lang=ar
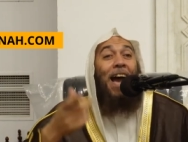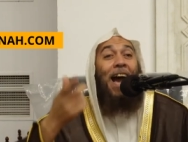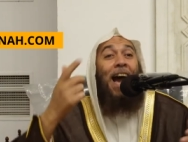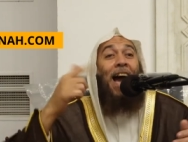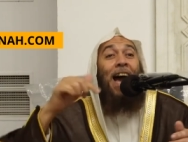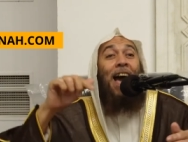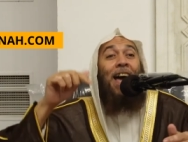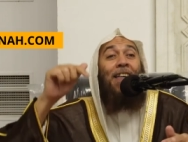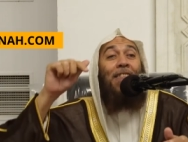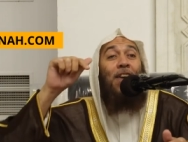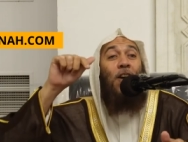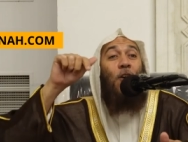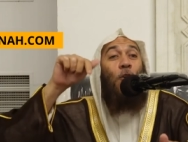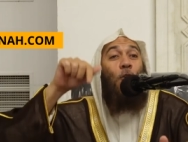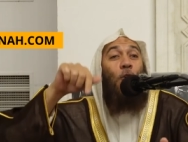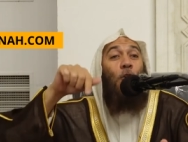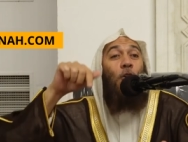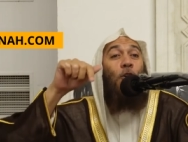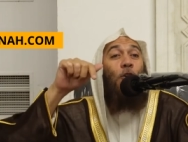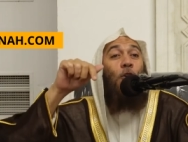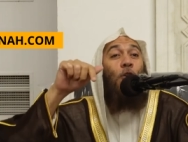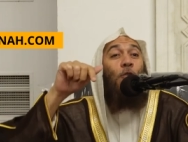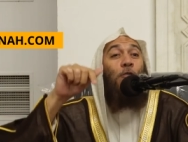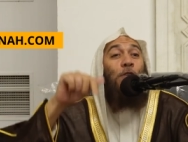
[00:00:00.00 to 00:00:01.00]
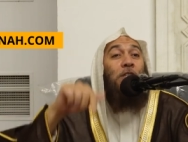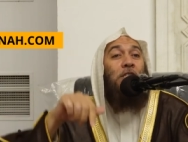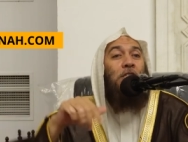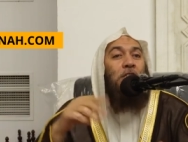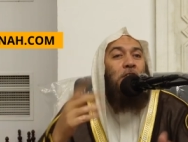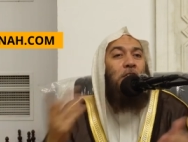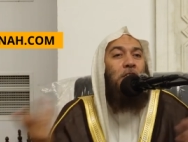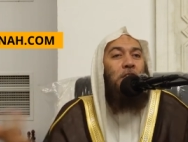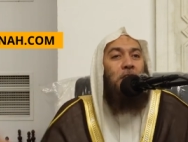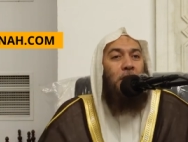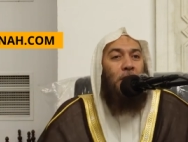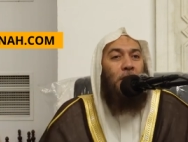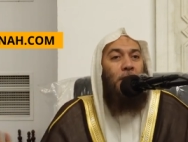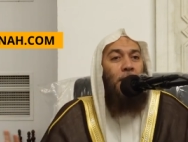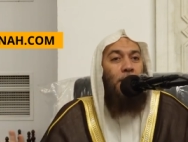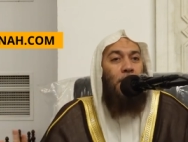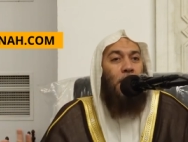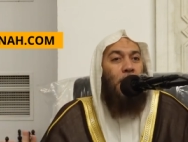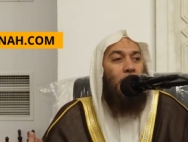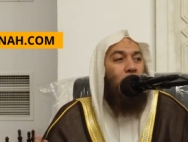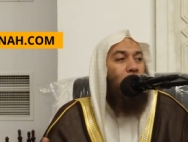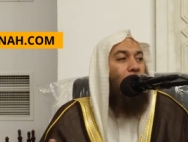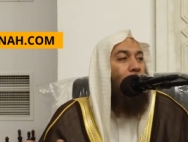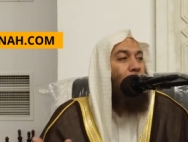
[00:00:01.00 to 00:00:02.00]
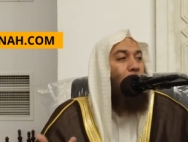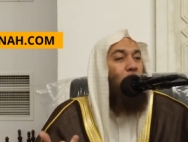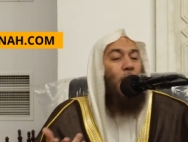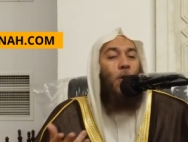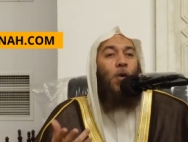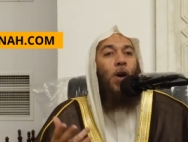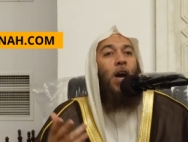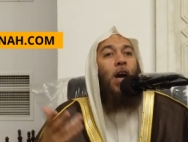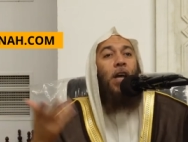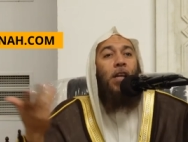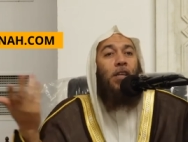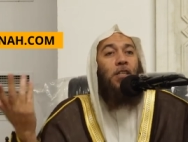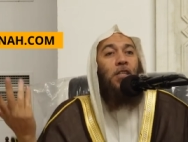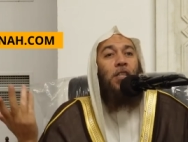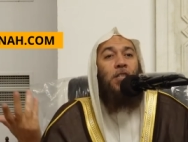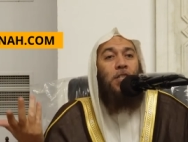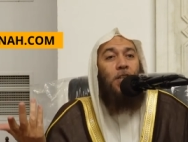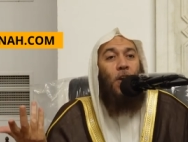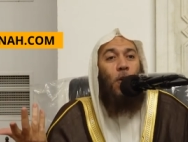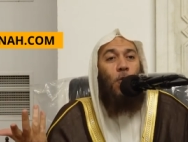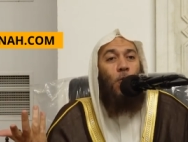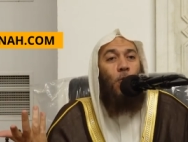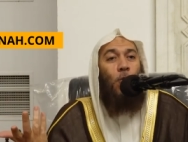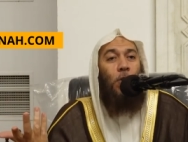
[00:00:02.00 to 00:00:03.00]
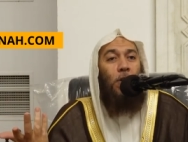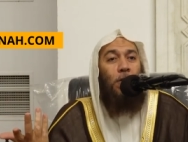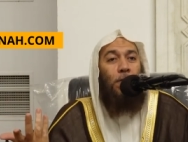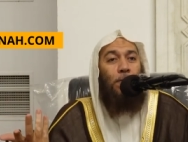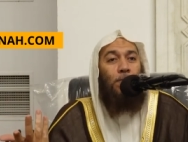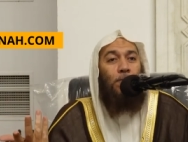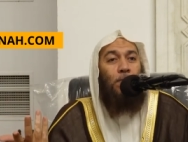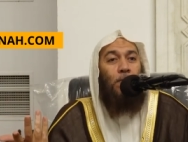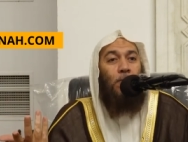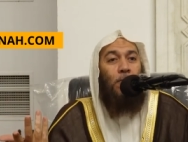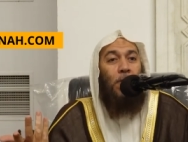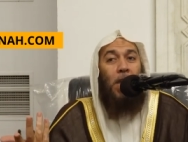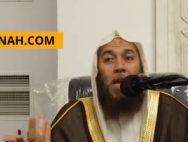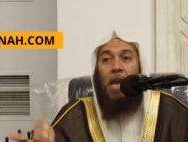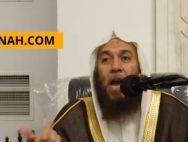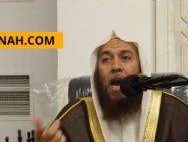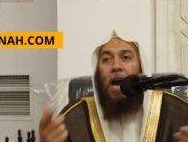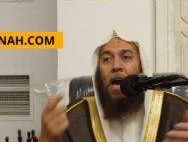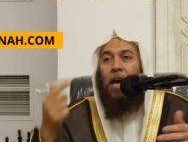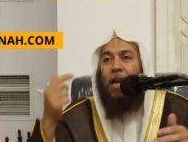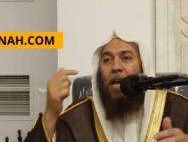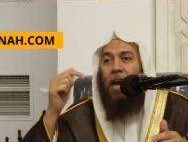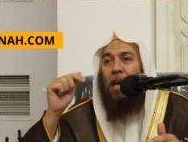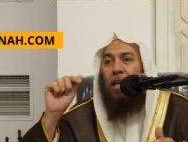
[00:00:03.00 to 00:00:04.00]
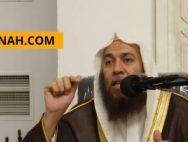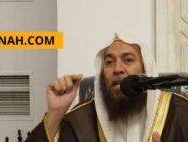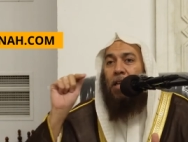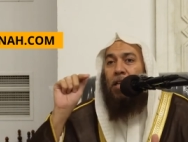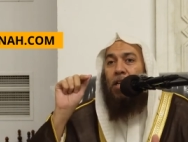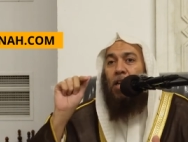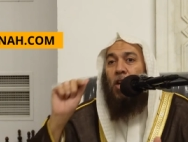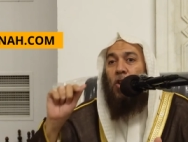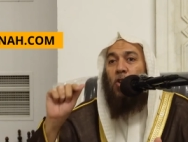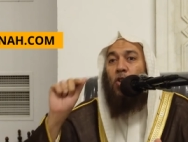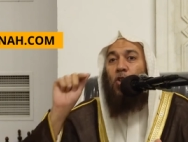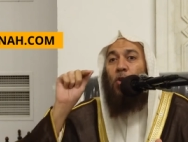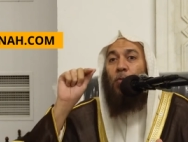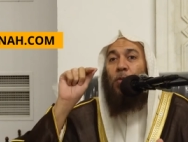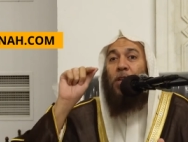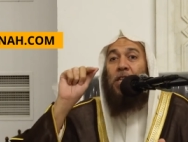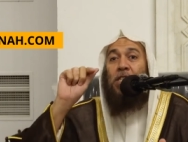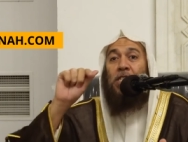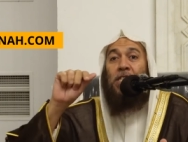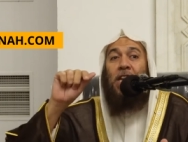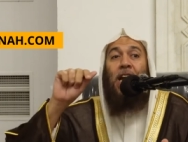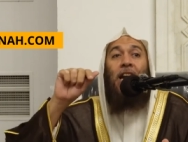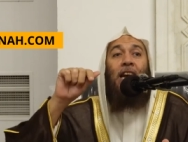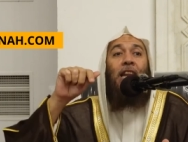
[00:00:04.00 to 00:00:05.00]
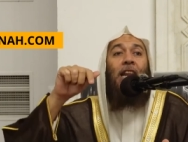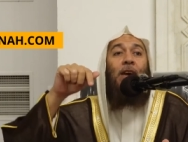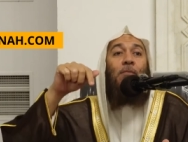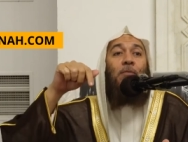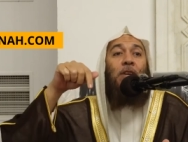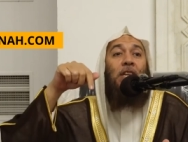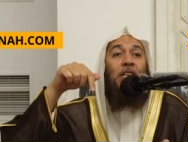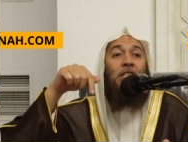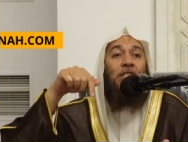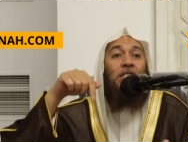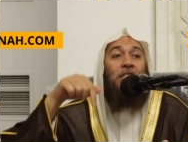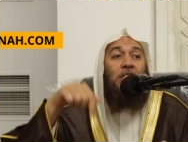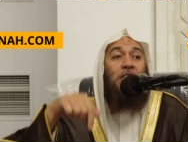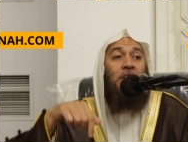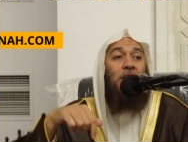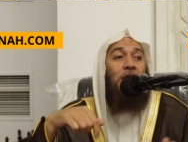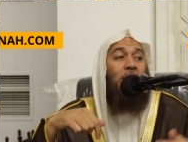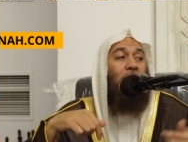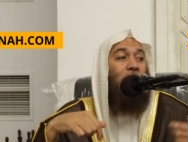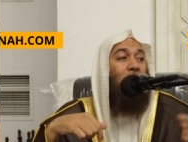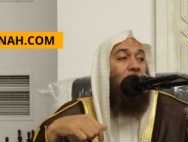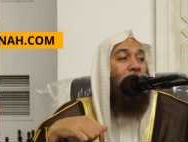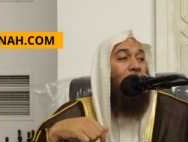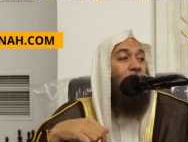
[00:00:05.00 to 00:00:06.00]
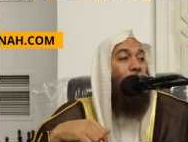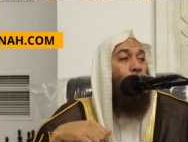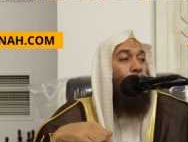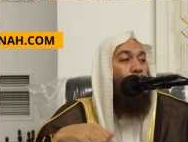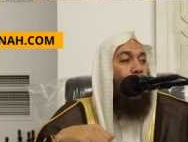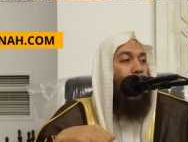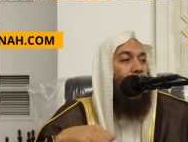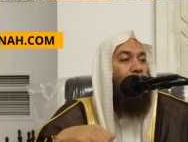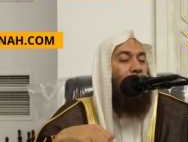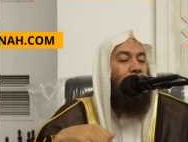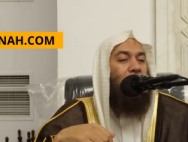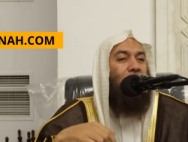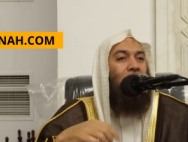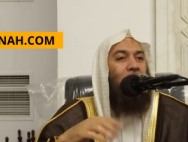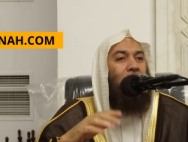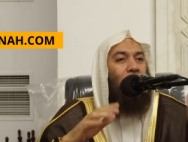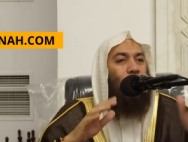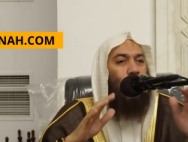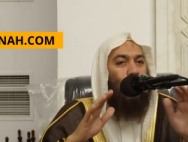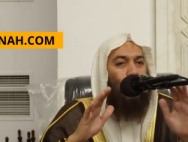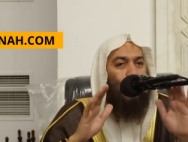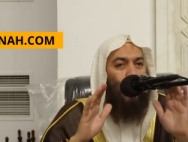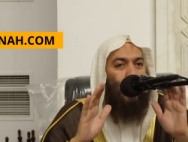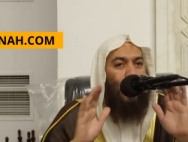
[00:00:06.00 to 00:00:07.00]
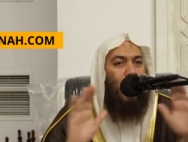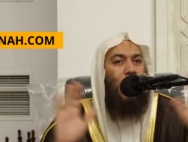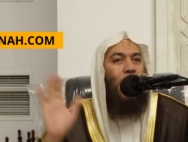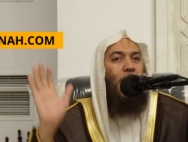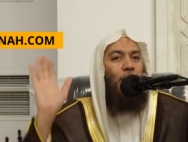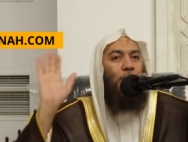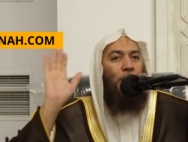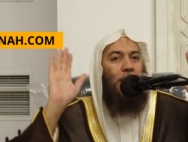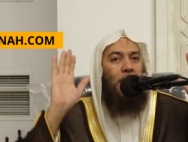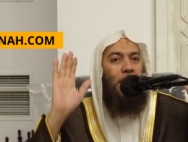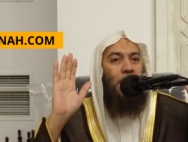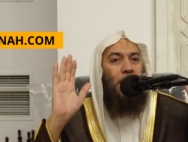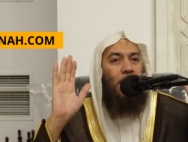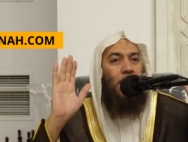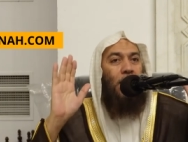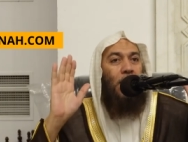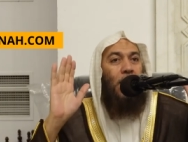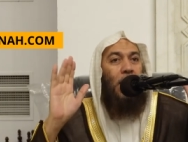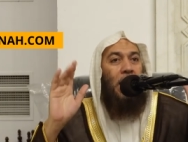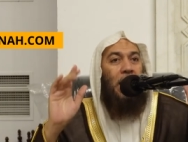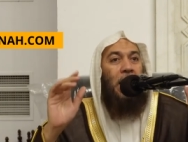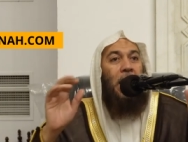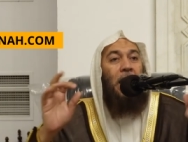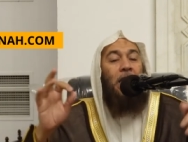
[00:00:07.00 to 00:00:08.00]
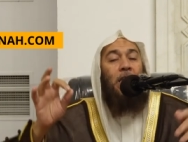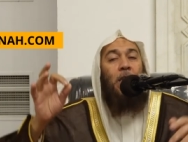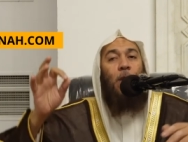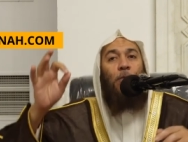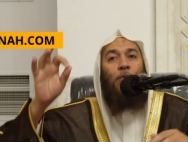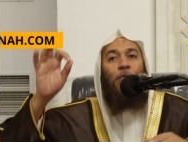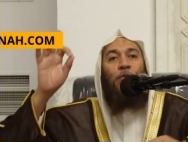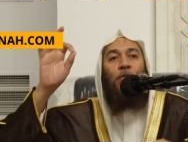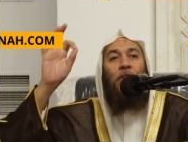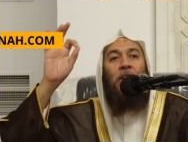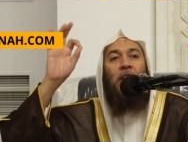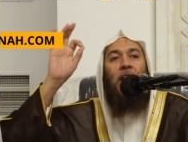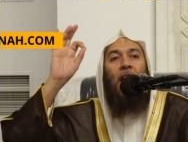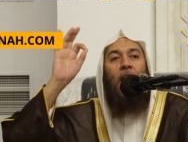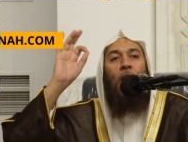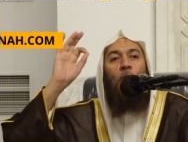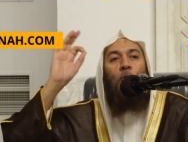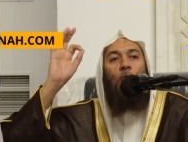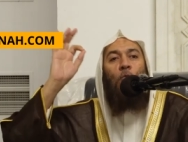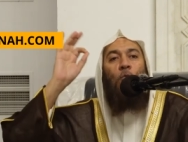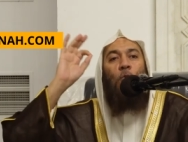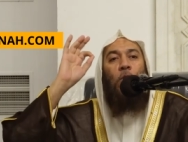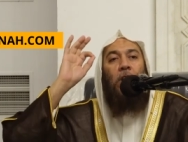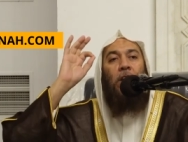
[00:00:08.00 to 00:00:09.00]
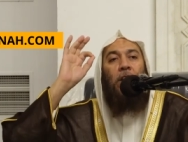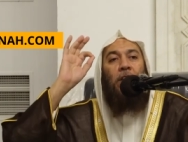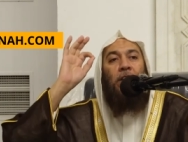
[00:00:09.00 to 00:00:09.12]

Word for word: هذا يقوله في السجن طيب لو خرج إيش يقول أراد أن يكتب رسالة من السجن لإخوانه يعني لطلابه كتب في أول